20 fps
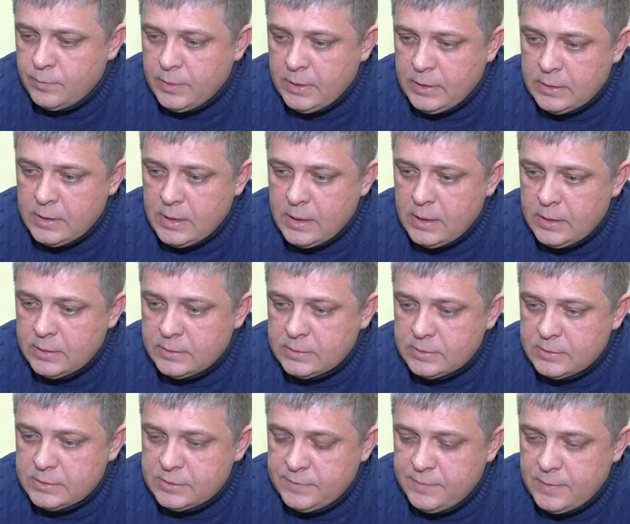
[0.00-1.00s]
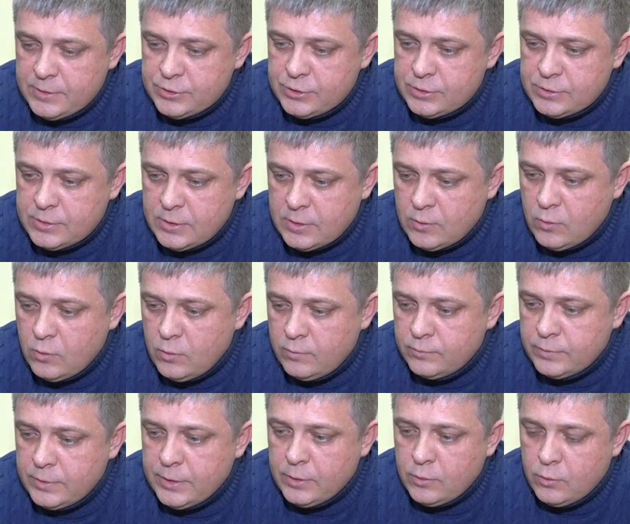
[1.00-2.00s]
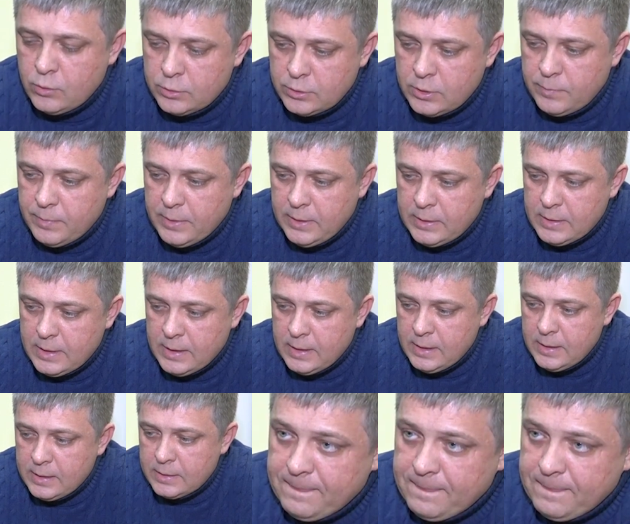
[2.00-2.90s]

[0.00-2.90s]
передали свечи церковные, иконы передали.